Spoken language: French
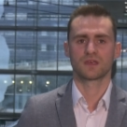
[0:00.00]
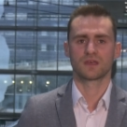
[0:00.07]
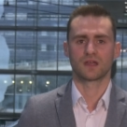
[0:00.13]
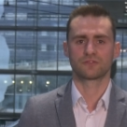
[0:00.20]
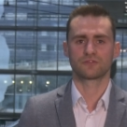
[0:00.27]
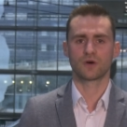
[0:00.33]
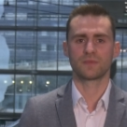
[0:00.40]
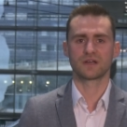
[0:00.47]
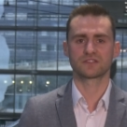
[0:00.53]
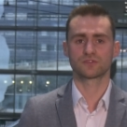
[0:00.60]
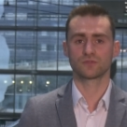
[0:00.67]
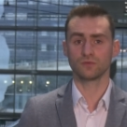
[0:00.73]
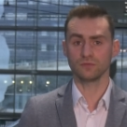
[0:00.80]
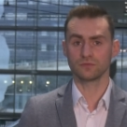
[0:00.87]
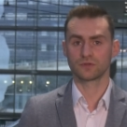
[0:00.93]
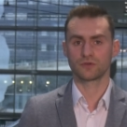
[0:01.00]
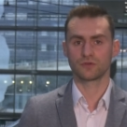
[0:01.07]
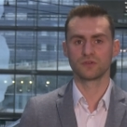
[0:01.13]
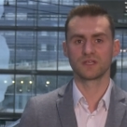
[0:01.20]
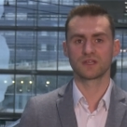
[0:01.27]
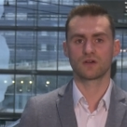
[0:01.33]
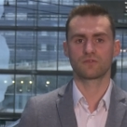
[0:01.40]
Cette formation,
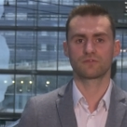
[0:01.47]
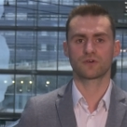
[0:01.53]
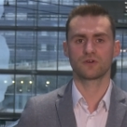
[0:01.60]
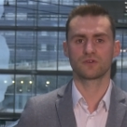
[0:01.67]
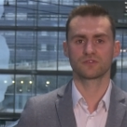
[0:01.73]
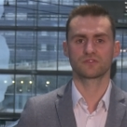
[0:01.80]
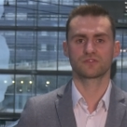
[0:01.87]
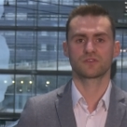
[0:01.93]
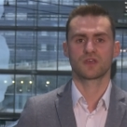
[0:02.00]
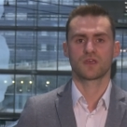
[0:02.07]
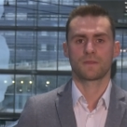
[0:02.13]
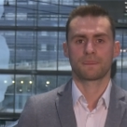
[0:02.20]
unique en France,